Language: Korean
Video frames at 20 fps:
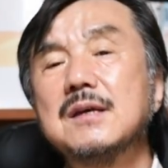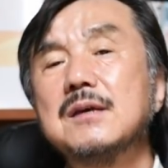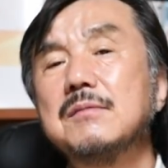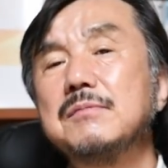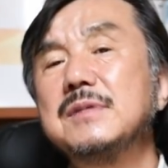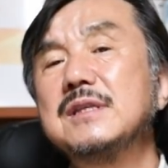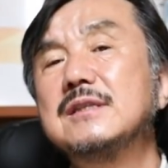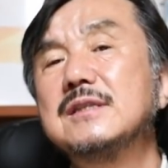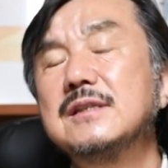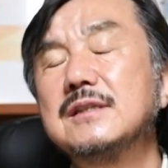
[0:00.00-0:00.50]

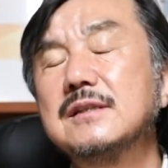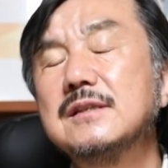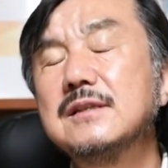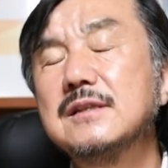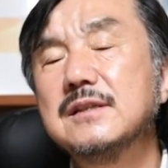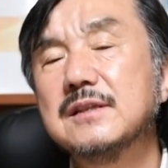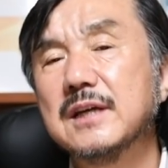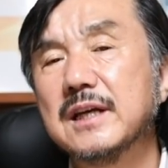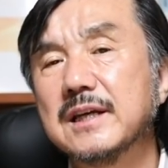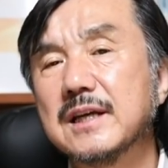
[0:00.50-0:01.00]
미치는
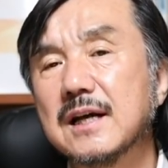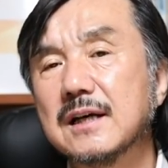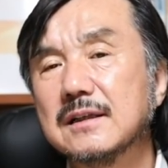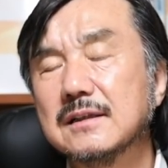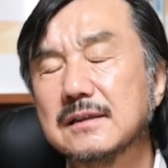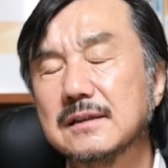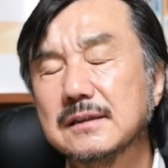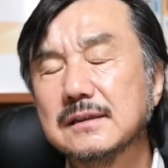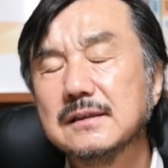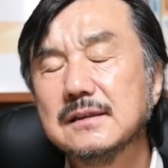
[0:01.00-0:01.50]

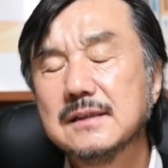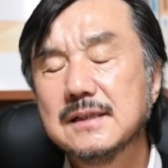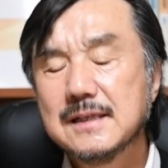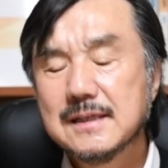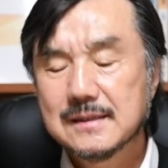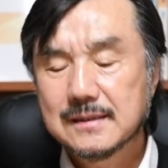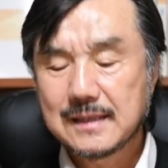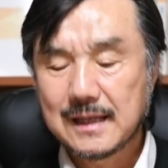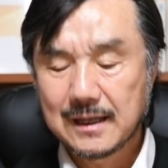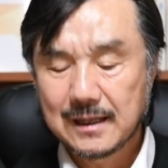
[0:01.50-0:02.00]
영향력은
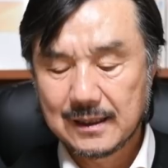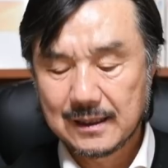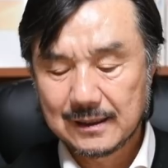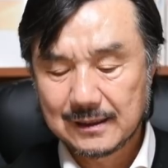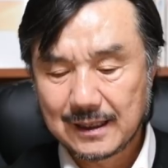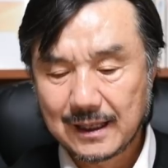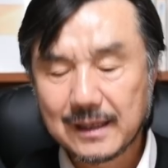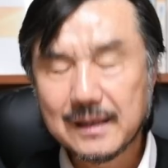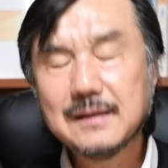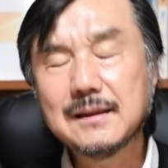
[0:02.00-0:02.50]

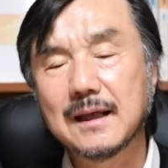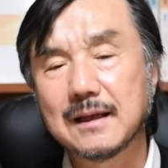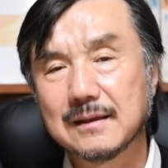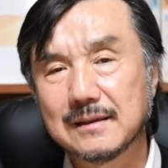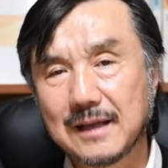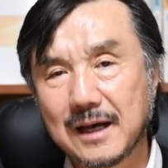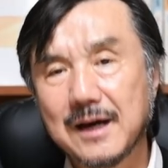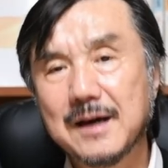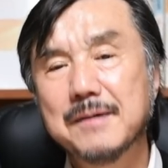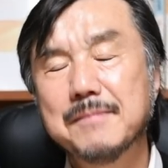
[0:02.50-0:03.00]
상당히
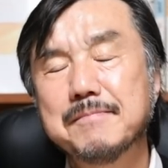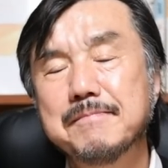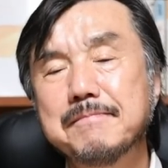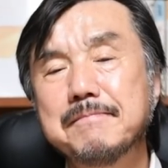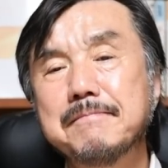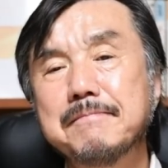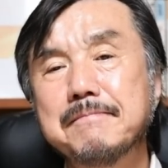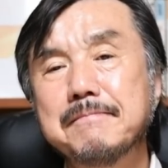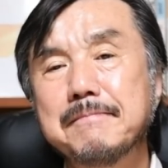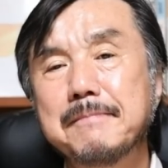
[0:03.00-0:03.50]
다르다.
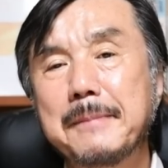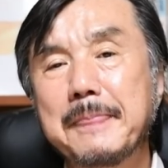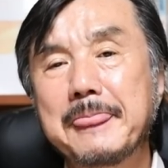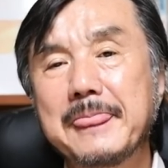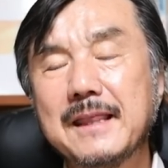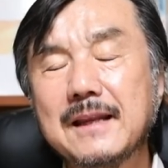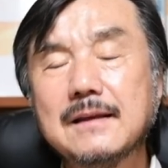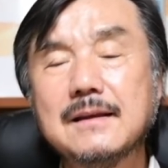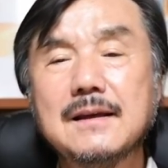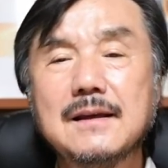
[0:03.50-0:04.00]

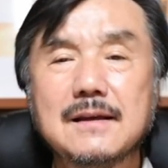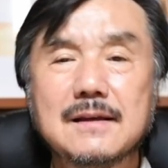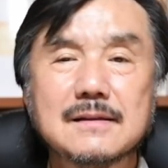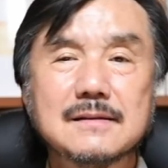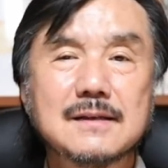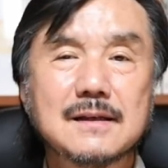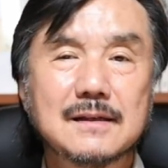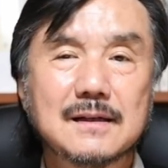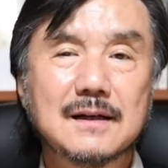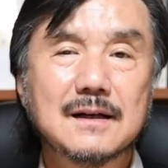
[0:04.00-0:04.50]
이렇게
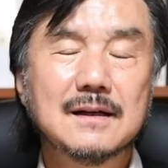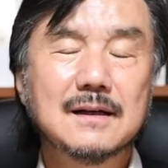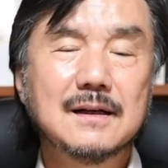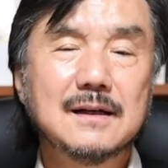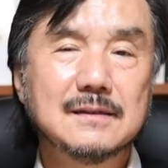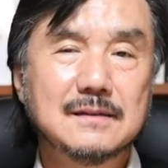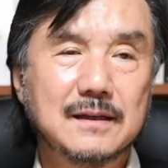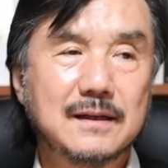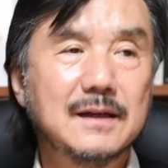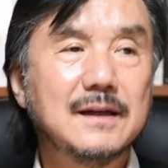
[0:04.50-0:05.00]

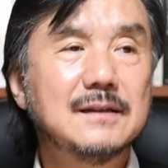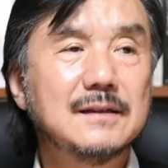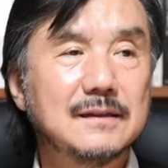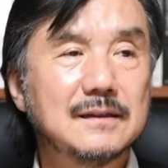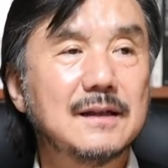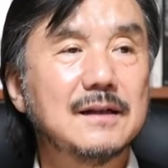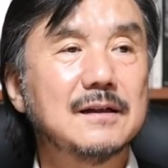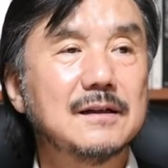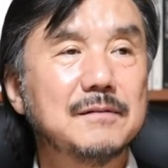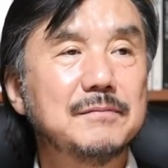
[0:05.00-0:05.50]
생각하셔야
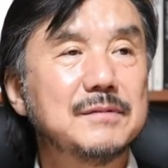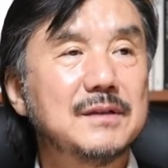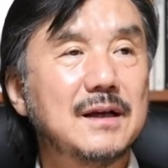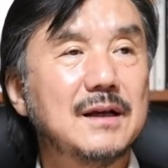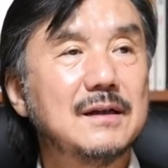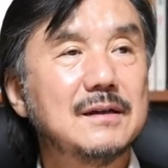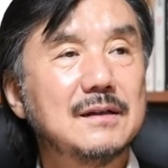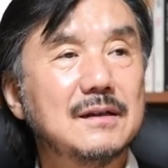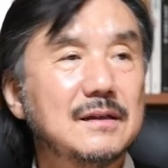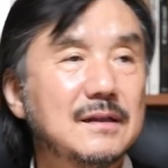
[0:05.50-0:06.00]
된다는 겁니다.
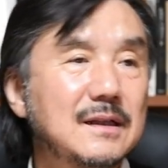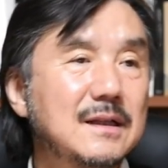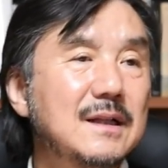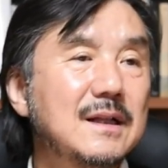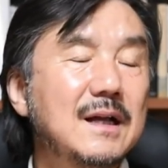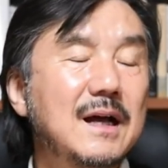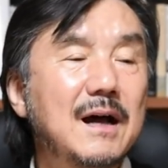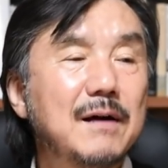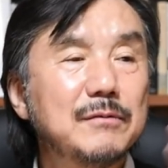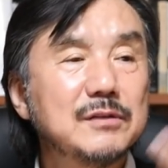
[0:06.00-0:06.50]

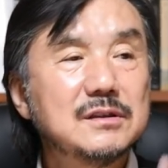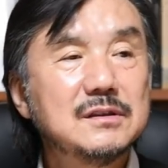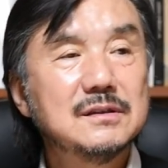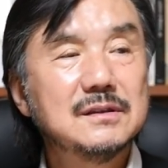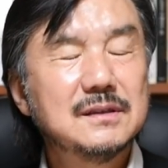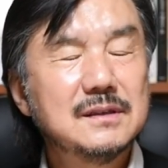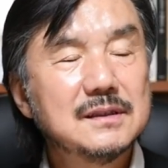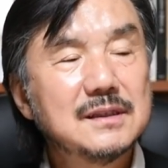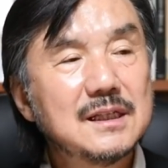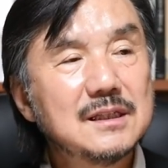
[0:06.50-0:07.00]

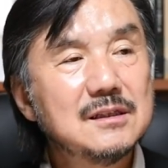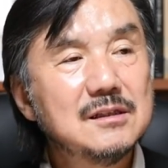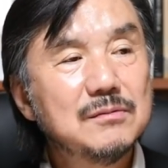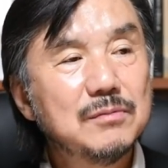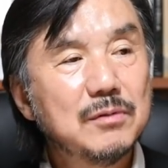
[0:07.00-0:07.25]
아무튼, 이 사진을